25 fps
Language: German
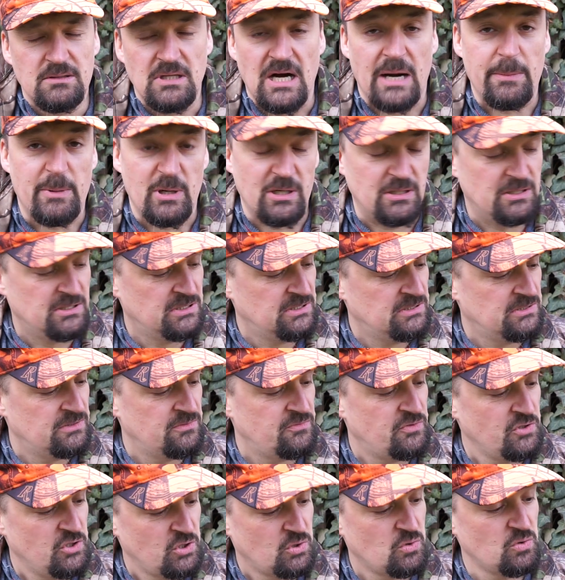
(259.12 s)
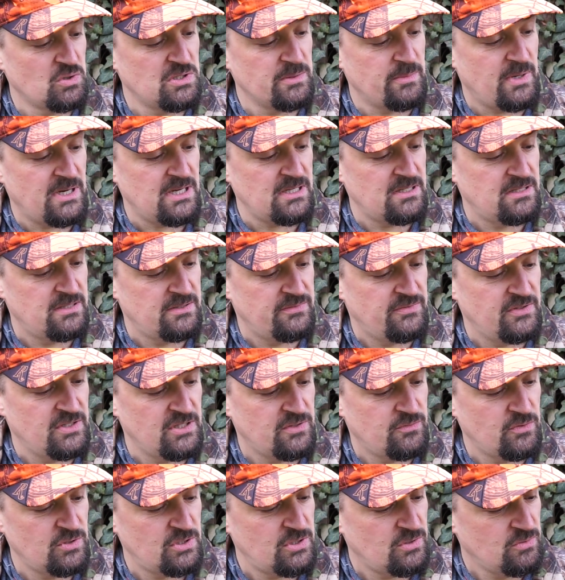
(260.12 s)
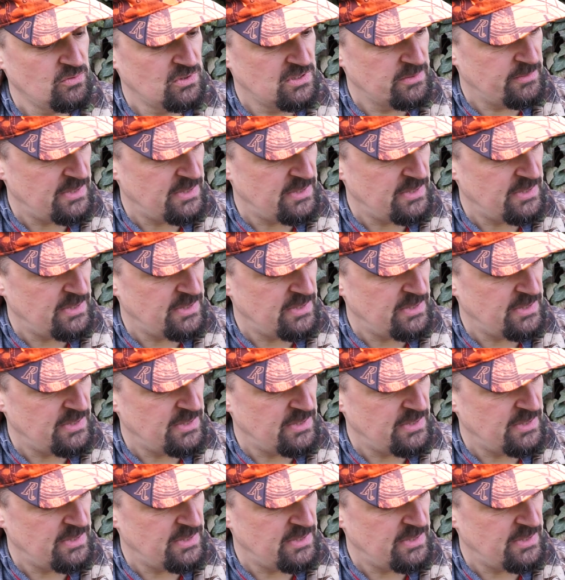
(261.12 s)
Hammer. Finde ich gut gemacht, finde ich wirklich gut